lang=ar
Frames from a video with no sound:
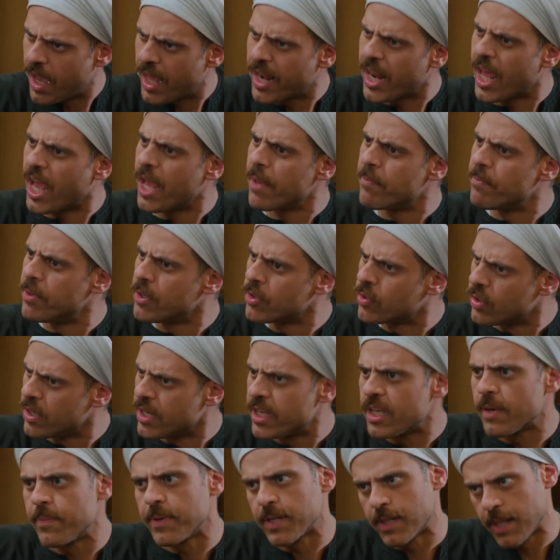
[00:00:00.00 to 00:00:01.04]
انا احب يكون
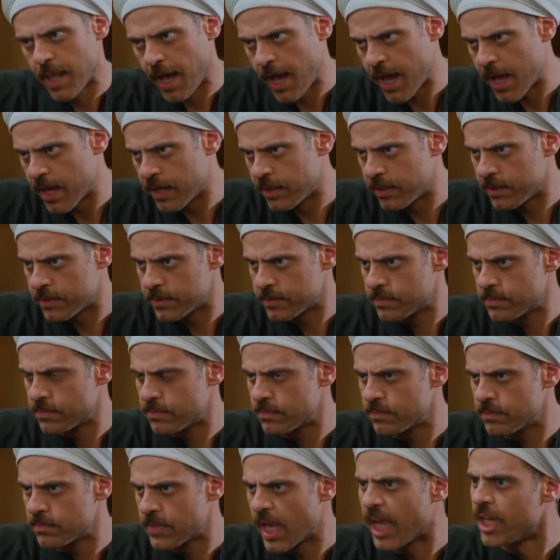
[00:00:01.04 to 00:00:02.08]
ليا بيت لحالي
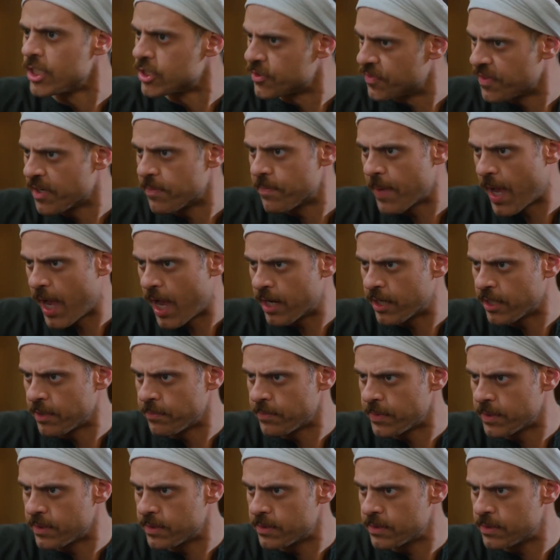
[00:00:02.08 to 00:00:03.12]
اعيش فيه مع
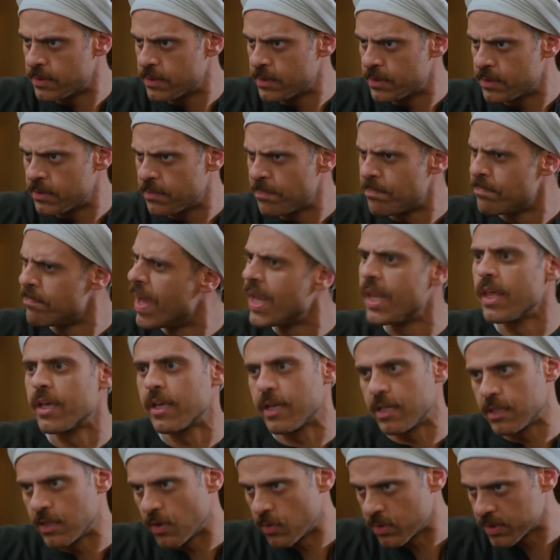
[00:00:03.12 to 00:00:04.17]
حريمي
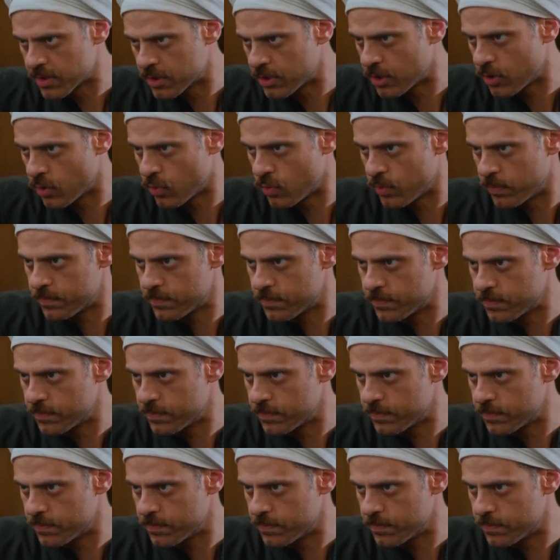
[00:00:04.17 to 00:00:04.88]
ملك كده وسطيهم